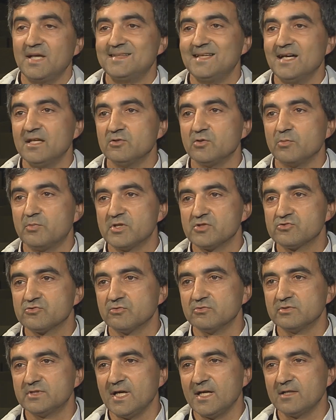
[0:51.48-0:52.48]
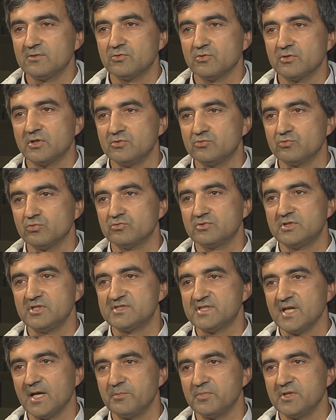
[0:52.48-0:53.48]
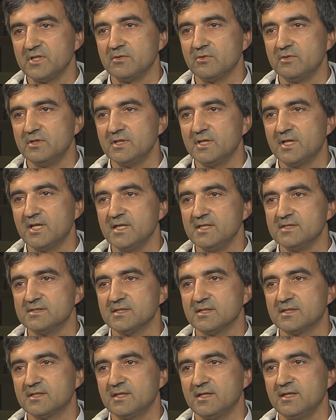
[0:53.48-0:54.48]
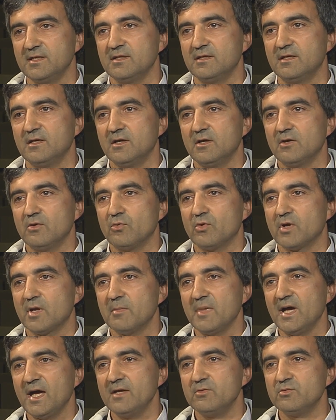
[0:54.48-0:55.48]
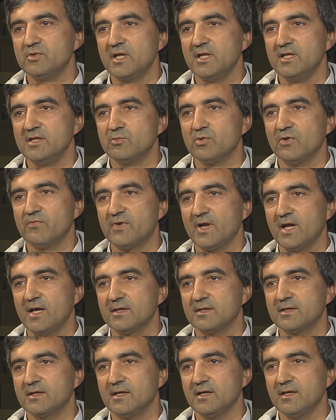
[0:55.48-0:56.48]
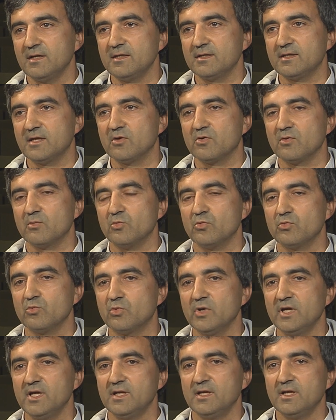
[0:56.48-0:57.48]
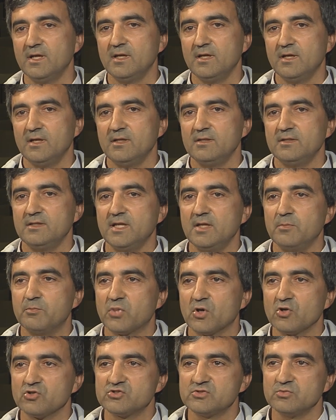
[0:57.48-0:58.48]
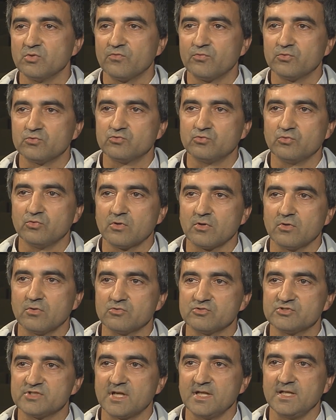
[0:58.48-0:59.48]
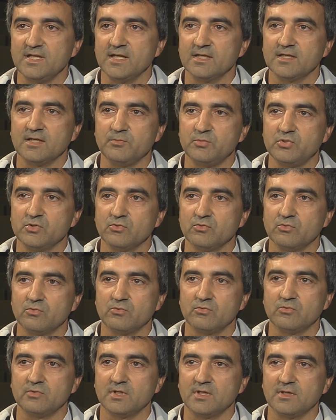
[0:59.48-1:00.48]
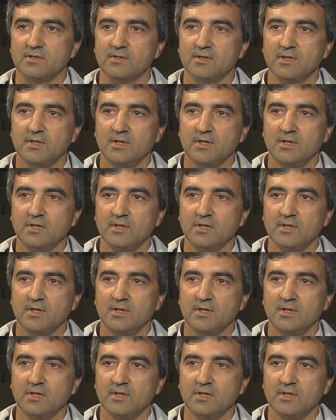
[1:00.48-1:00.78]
dando per scontato che tutti sappiano l'inglese che oramai è una lingua franca e che comunque nel prossimo futuro non sarà neanche più un,